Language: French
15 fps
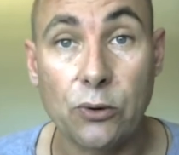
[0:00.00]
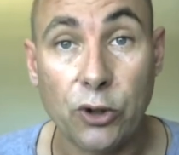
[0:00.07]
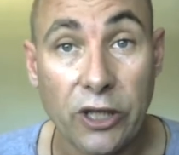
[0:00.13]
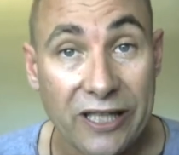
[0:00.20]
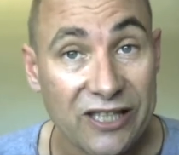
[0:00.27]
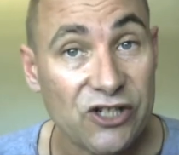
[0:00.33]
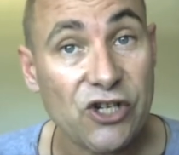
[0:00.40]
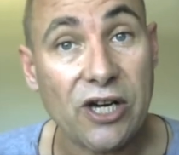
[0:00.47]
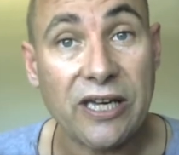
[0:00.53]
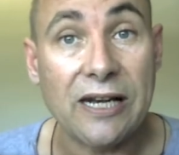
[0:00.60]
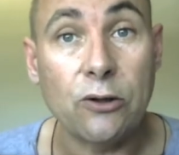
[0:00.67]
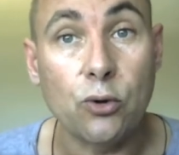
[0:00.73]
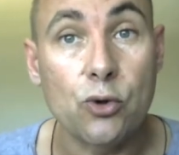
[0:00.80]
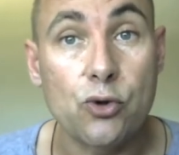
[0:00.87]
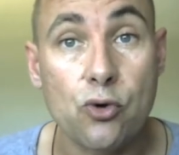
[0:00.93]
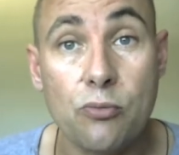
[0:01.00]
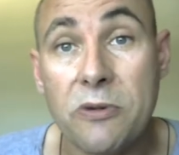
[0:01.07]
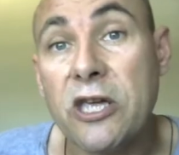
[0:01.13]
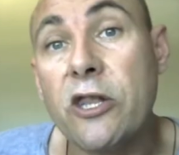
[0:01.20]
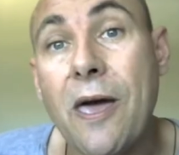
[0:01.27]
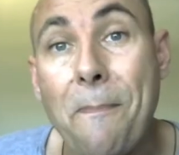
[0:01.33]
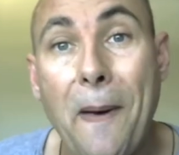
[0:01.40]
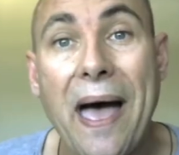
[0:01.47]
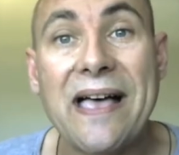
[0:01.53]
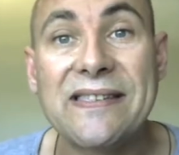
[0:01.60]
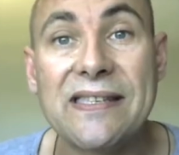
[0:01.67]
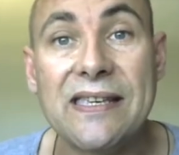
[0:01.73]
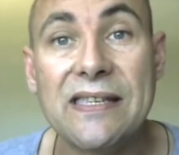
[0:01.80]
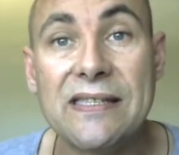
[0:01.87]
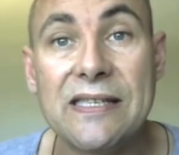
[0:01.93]
Il y en a déjà quelques-unes, mais il n'y en a pas
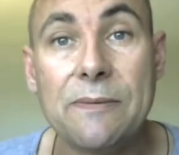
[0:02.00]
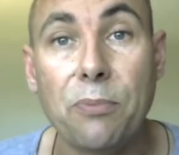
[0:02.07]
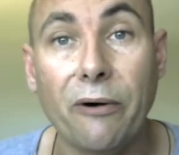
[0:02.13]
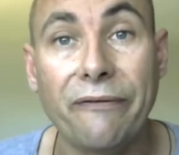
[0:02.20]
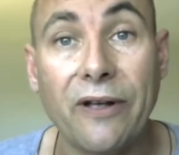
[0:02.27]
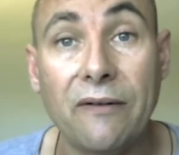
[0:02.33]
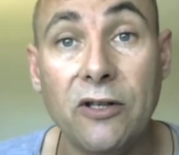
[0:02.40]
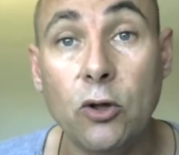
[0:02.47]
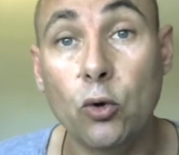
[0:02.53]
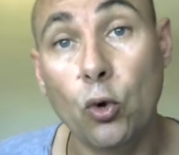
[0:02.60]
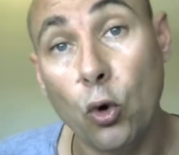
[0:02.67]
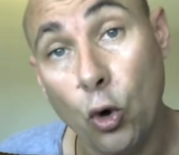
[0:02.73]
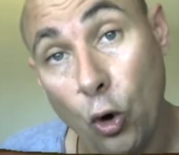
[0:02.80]
assez ici pour faire une vidéo. Donc